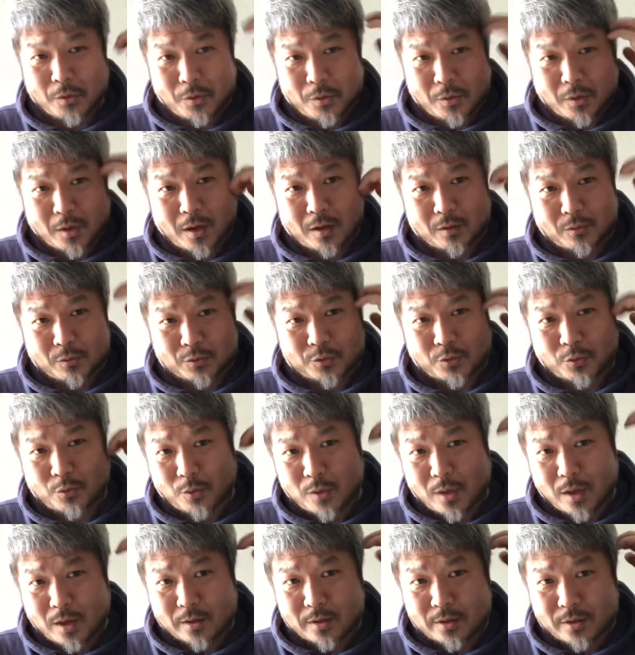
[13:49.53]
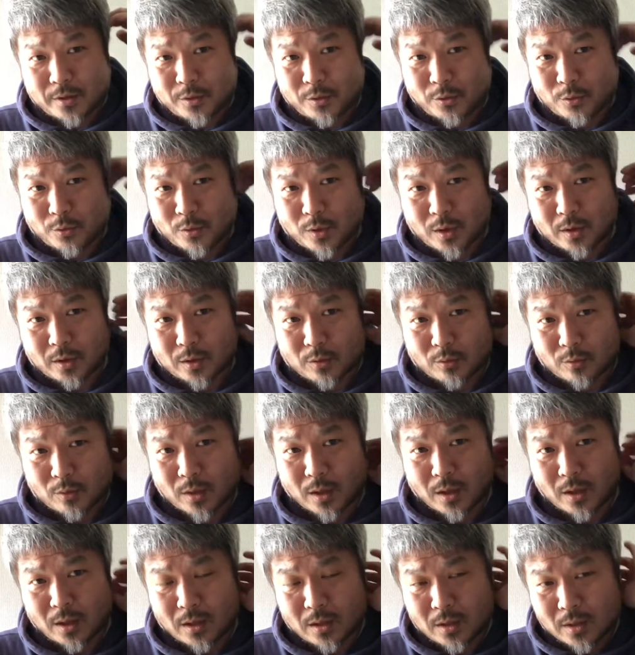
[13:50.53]
あのその間企業の方と
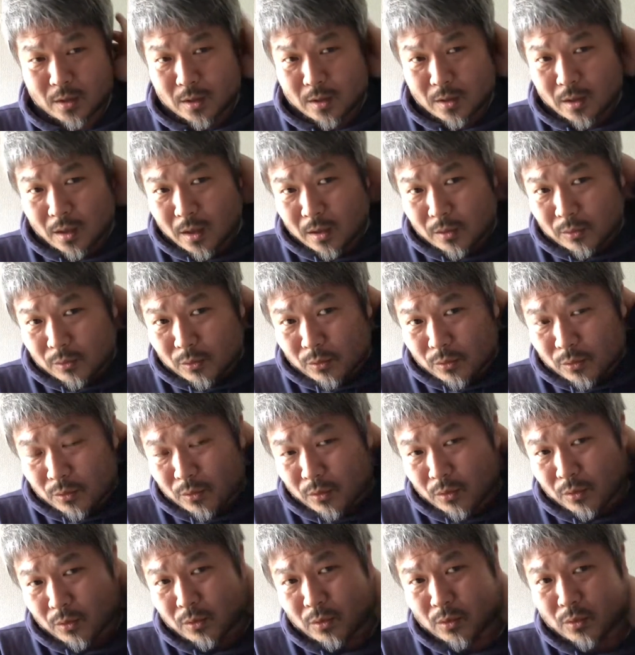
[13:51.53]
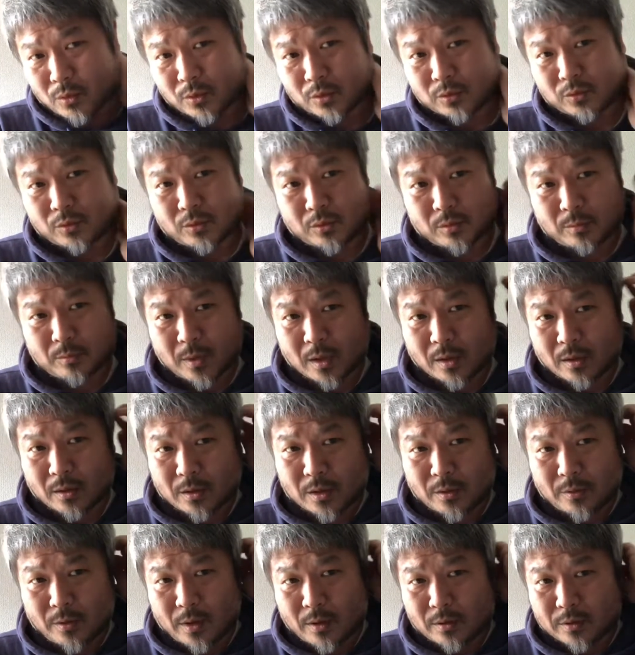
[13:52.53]
か、あのー、ま
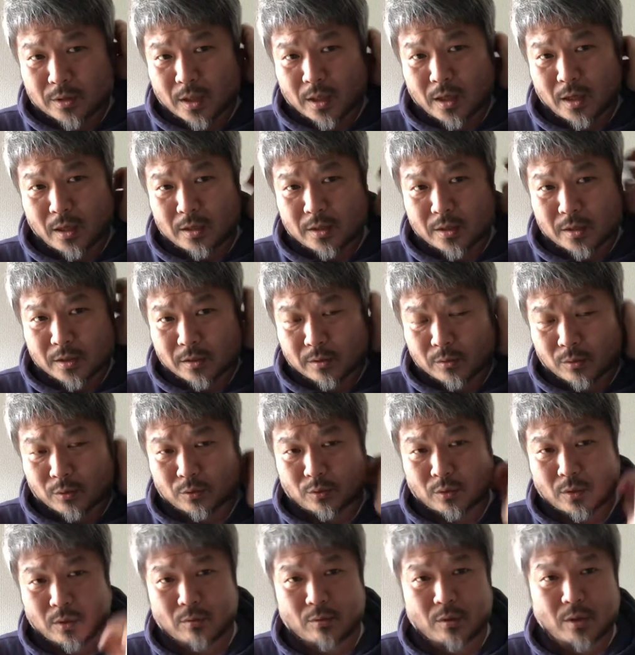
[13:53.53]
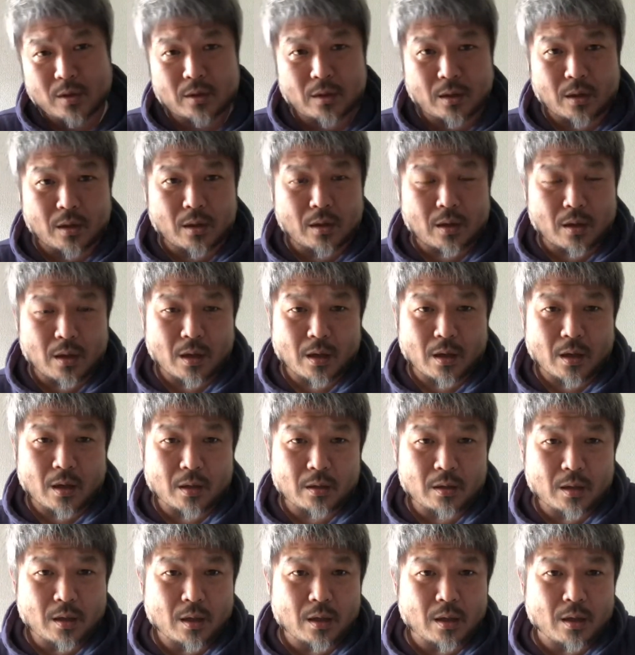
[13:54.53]
あ、いわゆる社会人大人の方
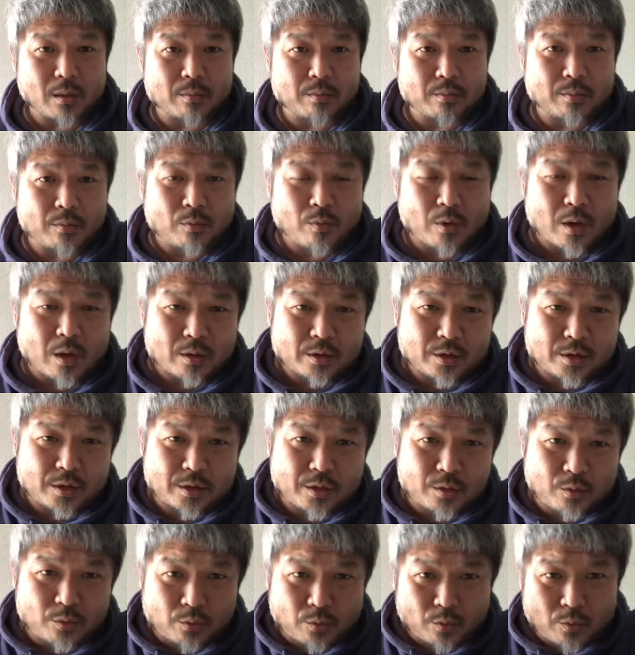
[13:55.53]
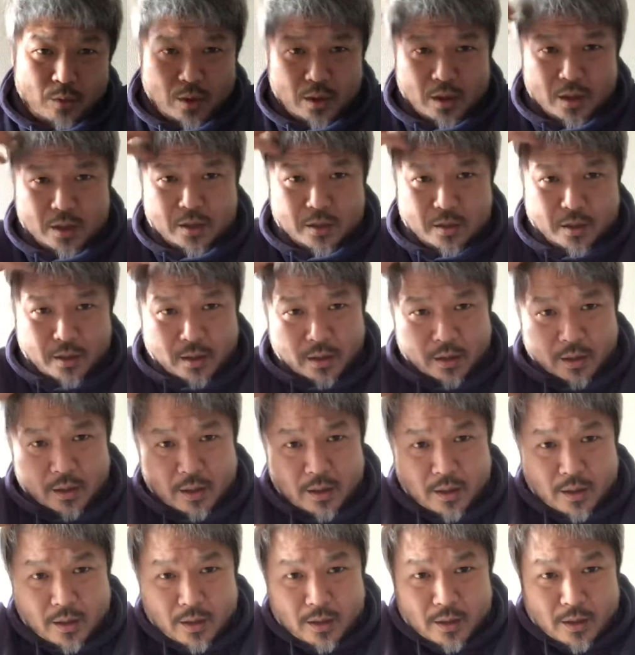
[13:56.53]
がなんかおか仕事の話で、
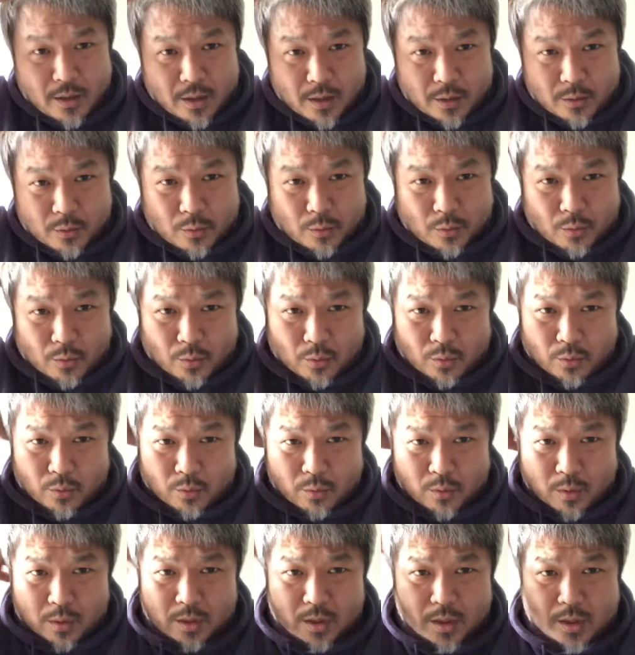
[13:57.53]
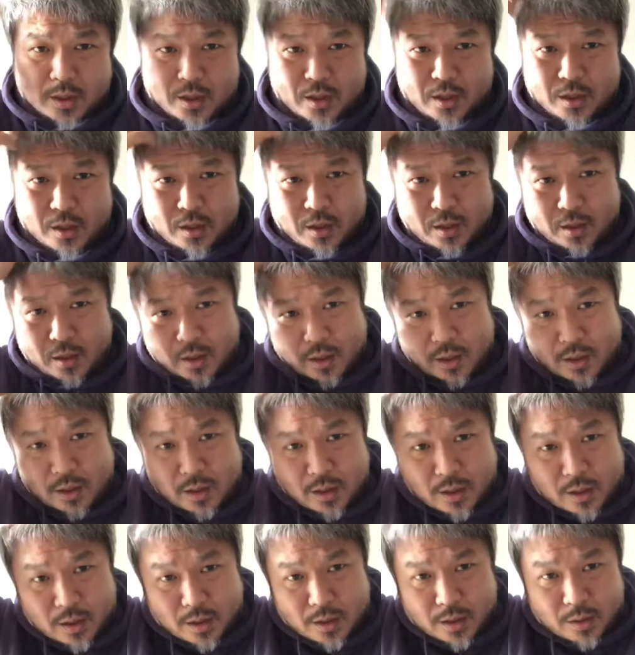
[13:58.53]
えっと、
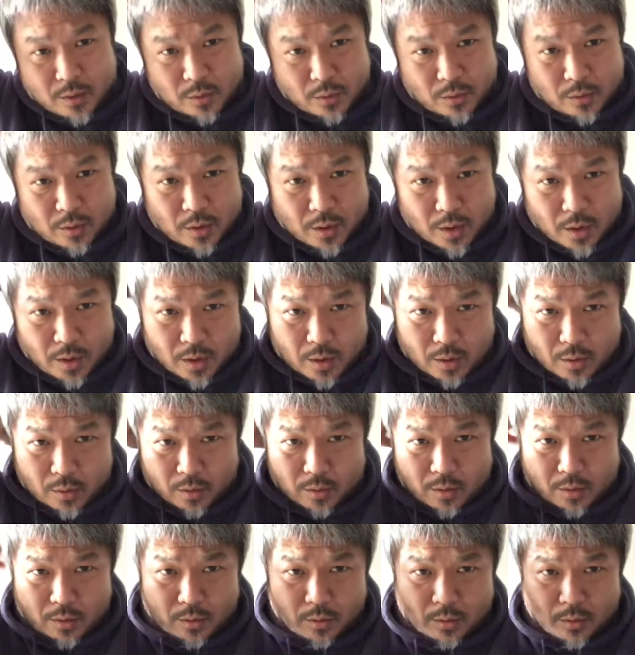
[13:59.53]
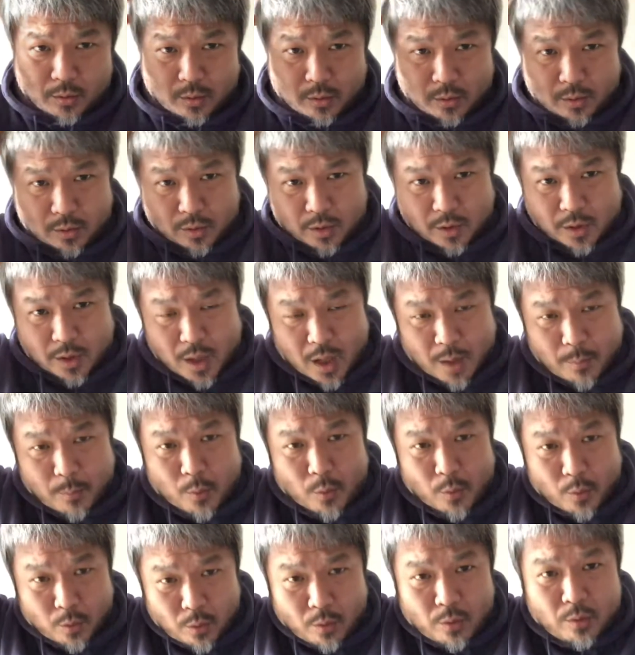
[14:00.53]
私にアポ
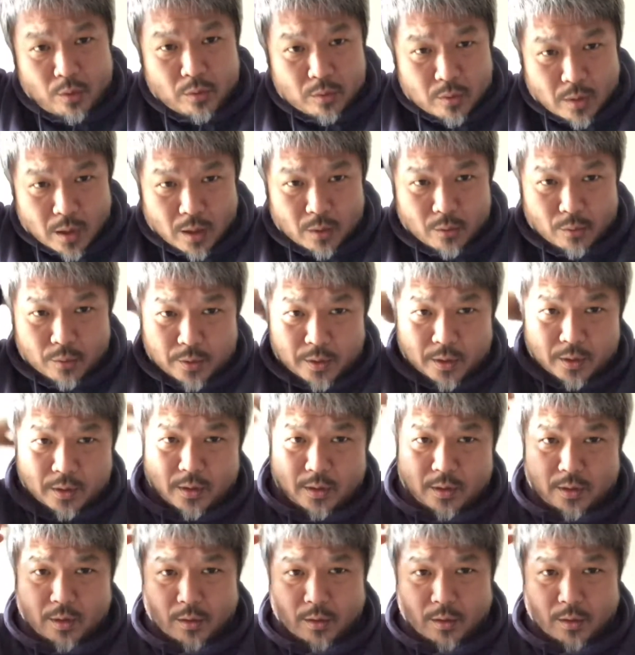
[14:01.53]
をあの入れてきて